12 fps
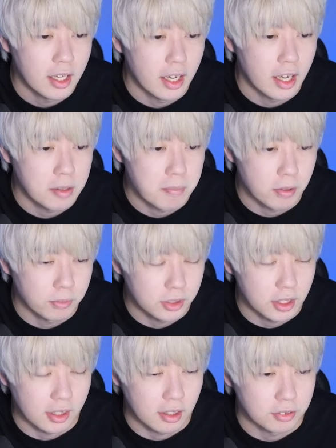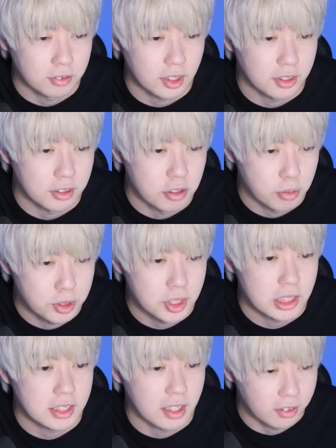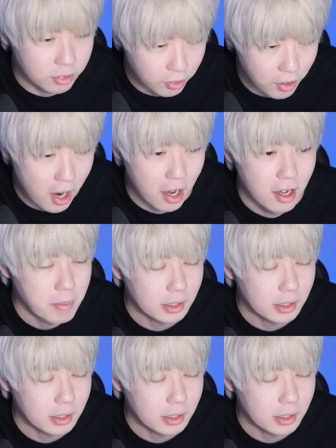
えー、今ロッテで監督されている吉井さんとか、